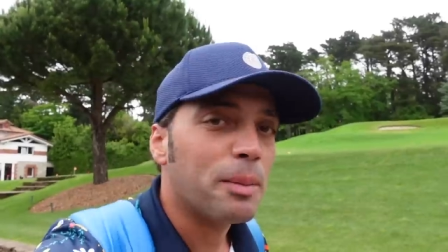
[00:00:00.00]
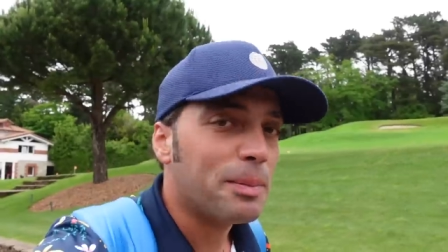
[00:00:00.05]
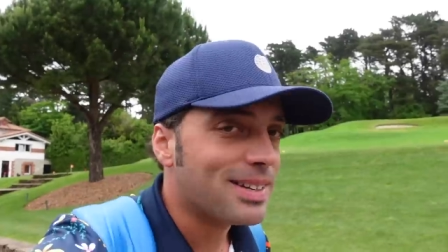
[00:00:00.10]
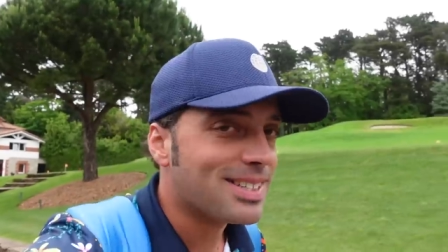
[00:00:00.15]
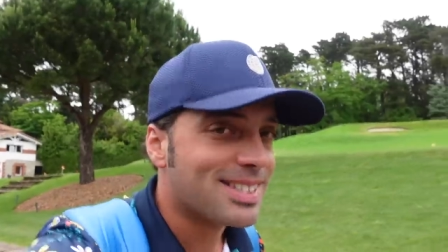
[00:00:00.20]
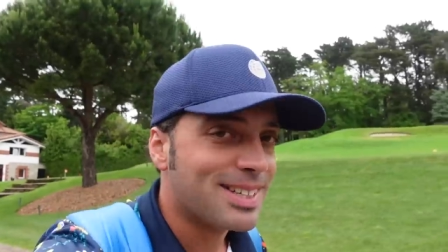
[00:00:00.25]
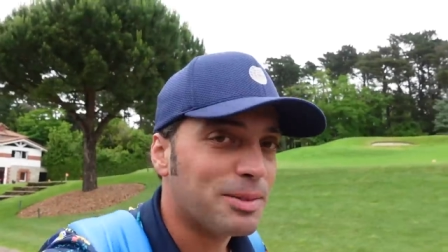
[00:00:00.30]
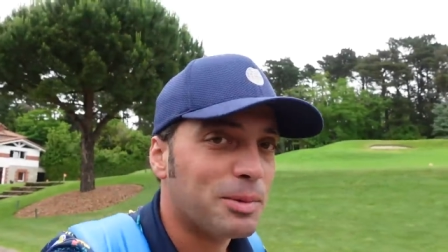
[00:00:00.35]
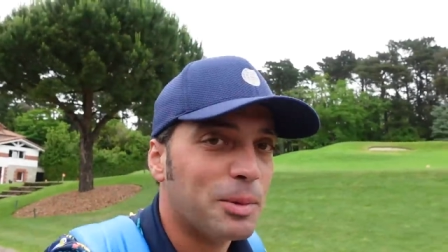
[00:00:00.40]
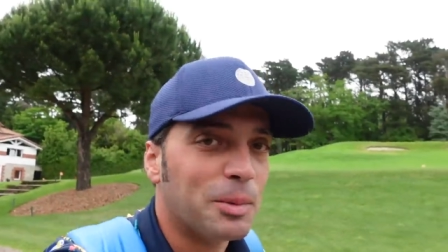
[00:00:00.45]
y
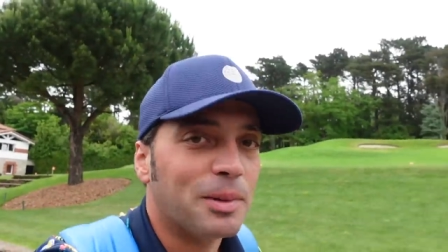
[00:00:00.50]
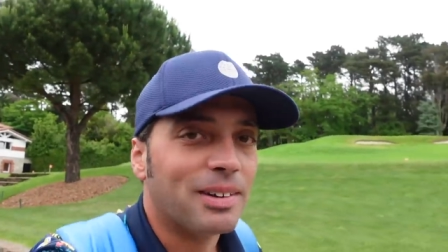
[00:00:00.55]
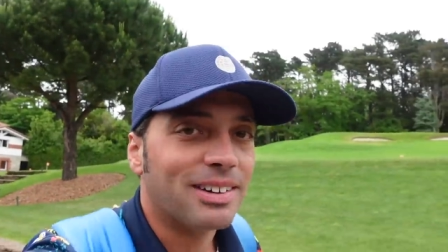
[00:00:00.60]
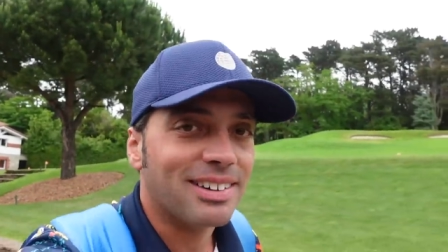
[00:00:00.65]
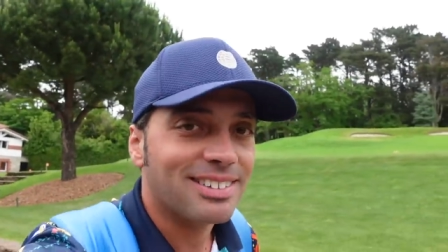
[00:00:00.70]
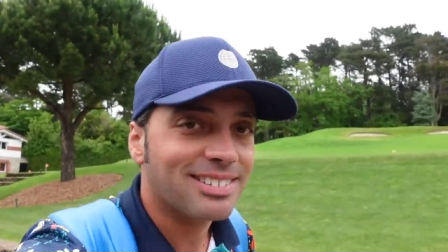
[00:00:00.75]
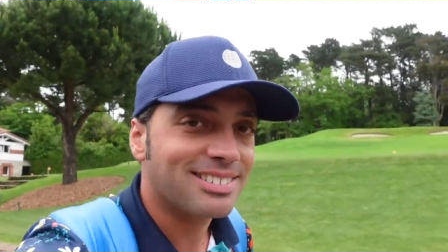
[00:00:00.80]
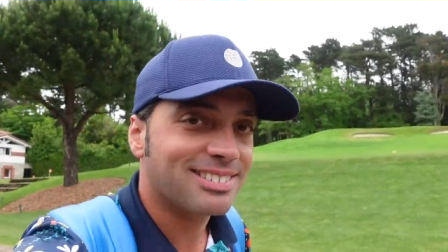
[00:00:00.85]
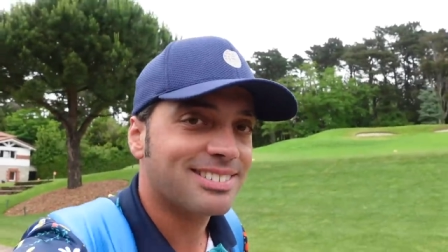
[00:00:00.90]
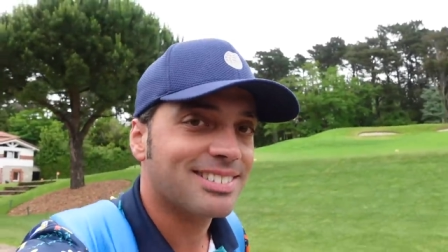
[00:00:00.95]
passer un moment là.
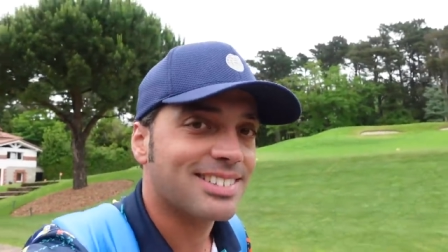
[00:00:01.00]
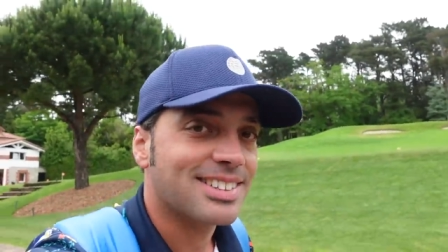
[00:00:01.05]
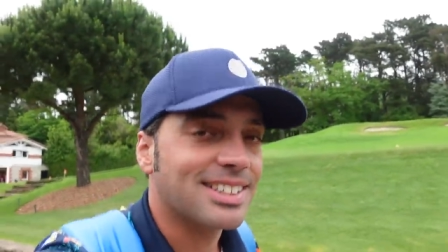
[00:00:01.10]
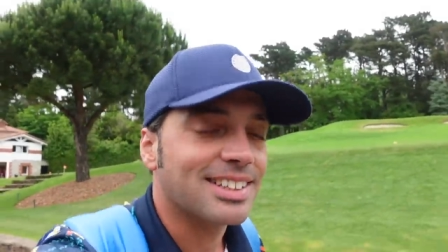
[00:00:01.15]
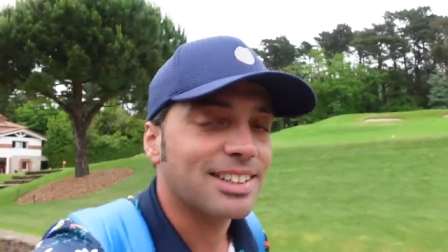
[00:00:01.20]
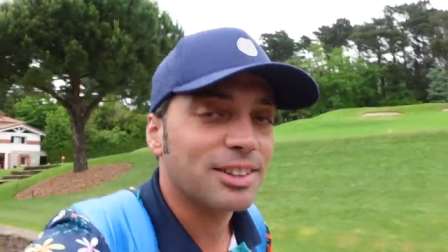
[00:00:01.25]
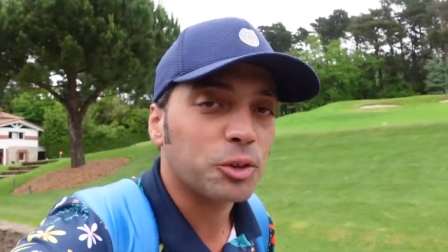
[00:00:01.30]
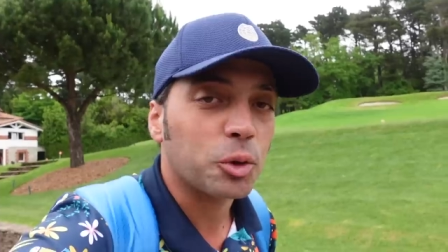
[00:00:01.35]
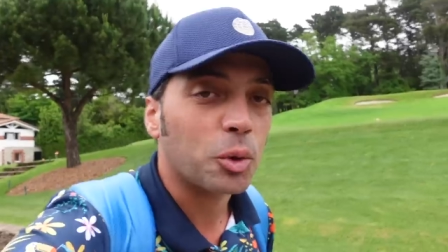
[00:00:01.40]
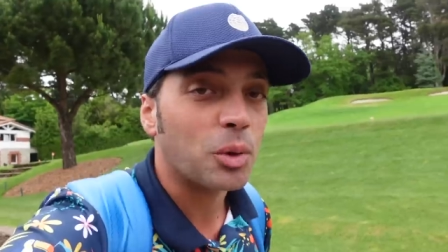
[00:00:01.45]

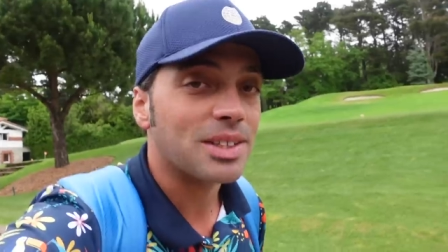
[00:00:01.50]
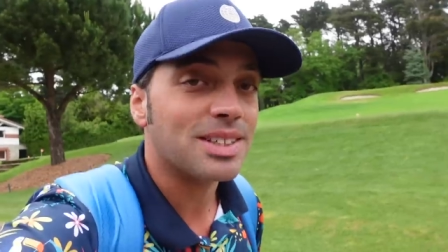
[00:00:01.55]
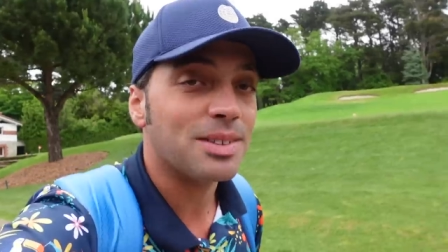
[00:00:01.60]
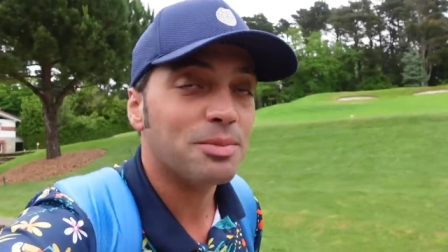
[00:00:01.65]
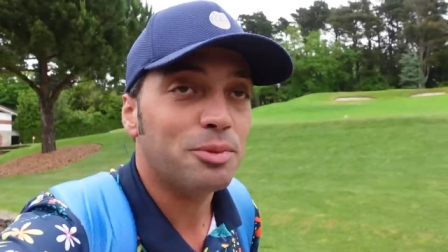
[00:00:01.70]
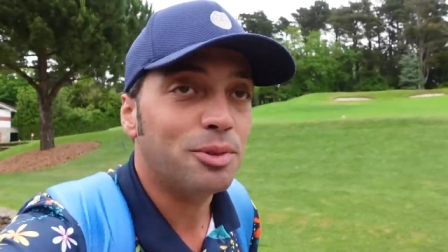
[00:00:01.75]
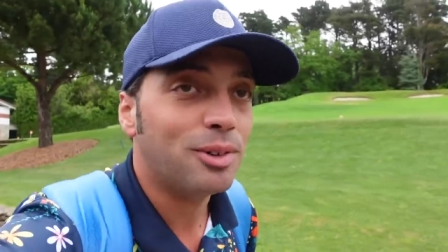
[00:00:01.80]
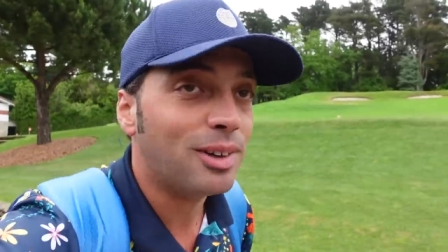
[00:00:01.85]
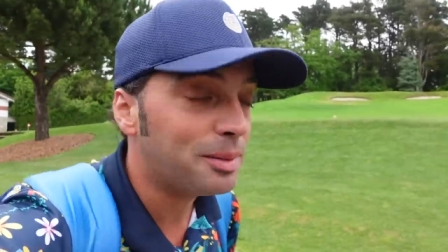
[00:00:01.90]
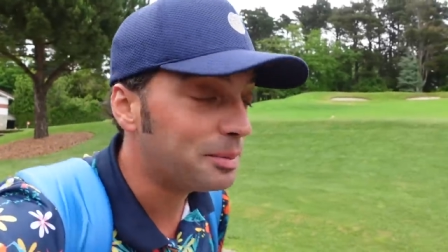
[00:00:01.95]
C'est
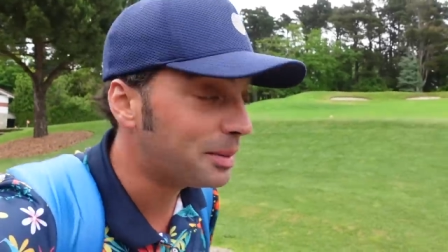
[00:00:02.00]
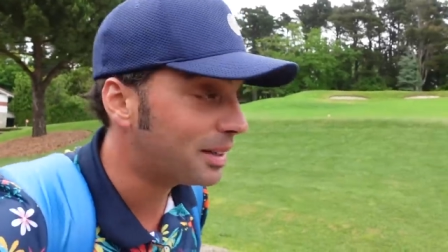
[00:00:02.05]
troisième fois,